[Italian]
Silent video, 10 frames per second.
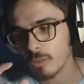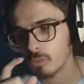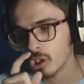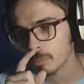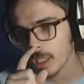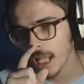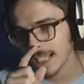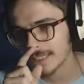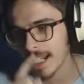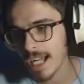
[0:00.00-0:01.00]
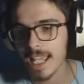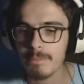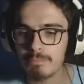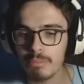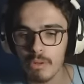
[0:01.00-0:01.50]
una sopra l'altra E
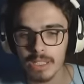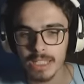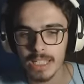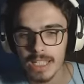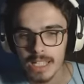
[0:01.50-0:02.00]
poi